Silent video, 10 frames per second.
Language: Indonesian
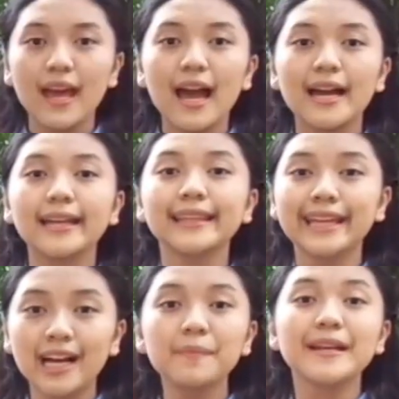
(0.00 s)
Ada
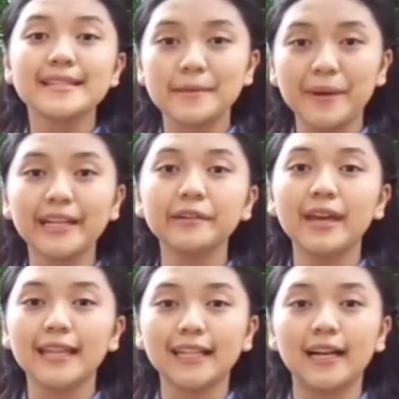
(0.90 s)
tiga prinsip
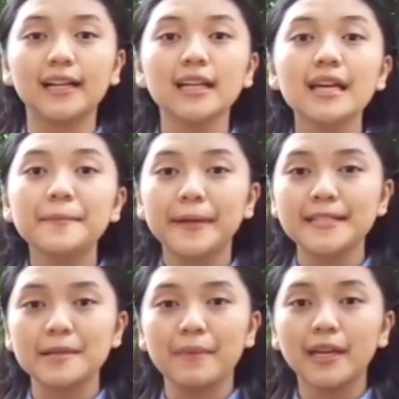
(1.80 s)
Adiwiyata,
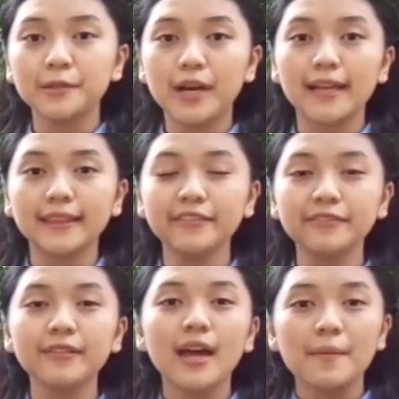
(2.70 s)
prinsip edukatif,
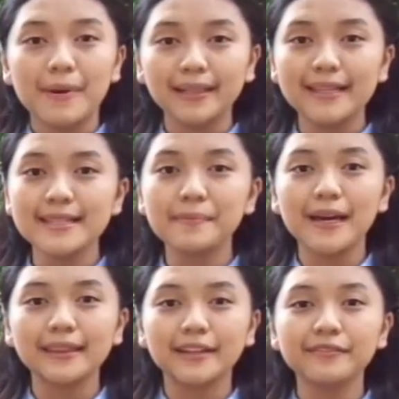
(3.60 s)

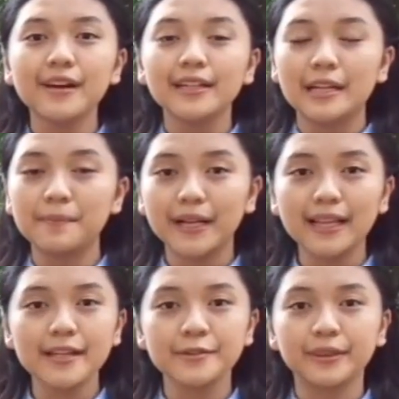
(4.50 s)
partisipatif, dan
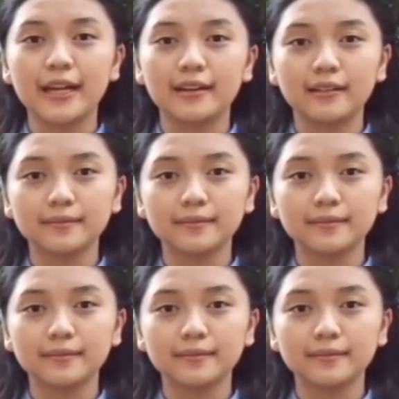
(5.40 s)
berkelanjutan.